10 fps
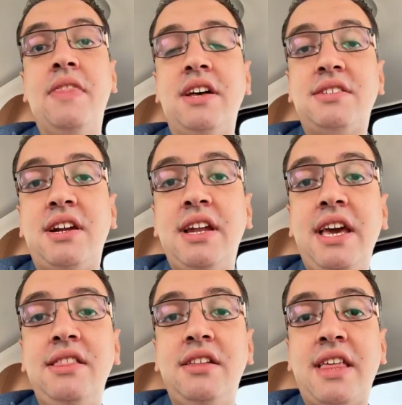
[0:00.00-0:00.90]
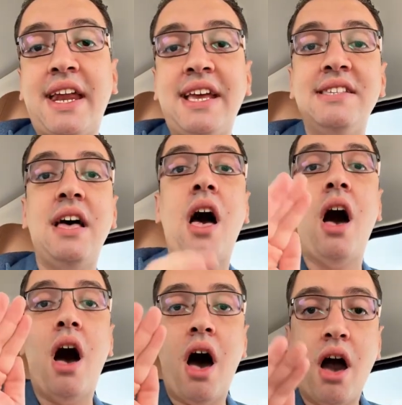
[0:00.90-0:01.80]
نظرا لان تركيزها
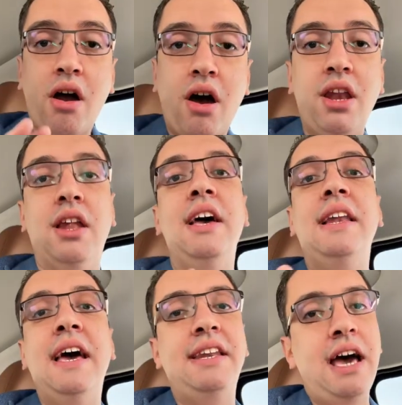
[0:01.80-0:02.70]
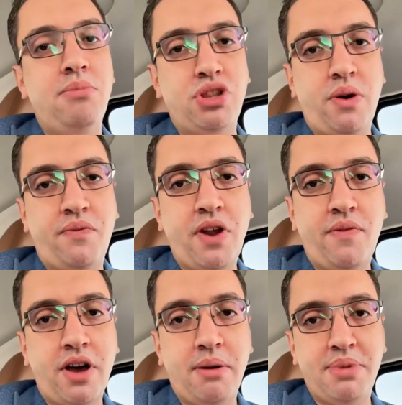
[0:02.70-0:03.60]
اقل لانها متوفره فقط